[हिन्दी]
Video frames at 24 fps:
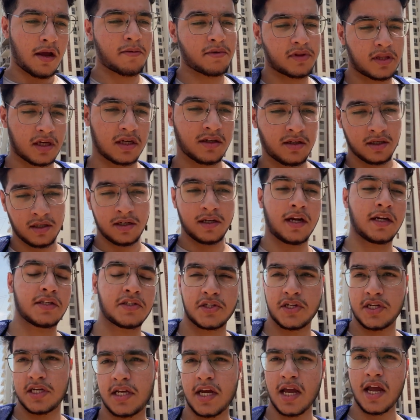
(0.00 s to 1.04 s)
अभी तक लंच
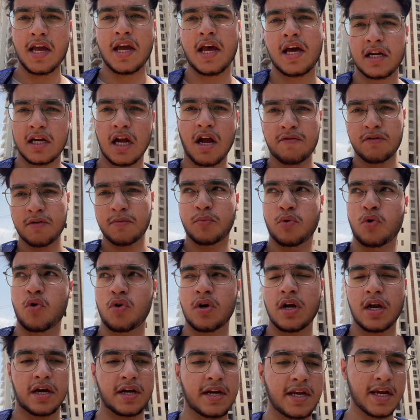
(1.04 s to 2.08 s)
नहीं किया यार काफ़ी भूख
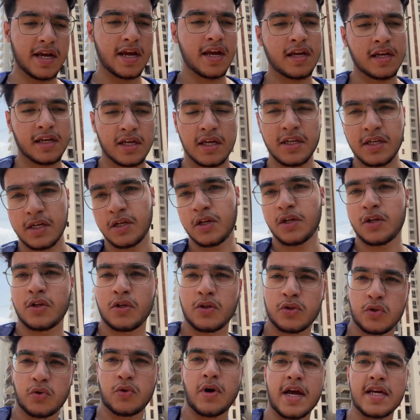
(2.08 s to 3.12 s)
लग रही है
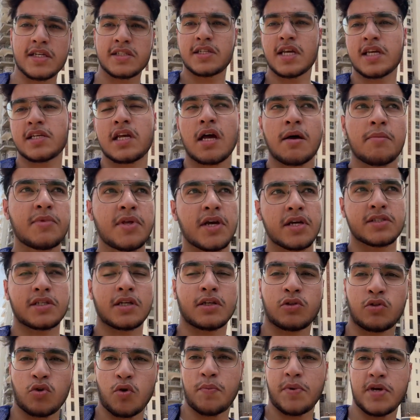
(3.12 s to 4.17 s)
तो गाइस जैसे आप देख
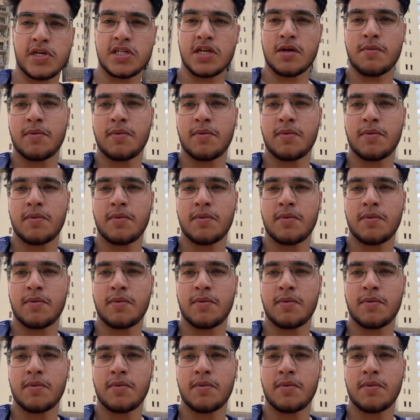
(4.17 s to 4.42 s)
सकते हो पीछे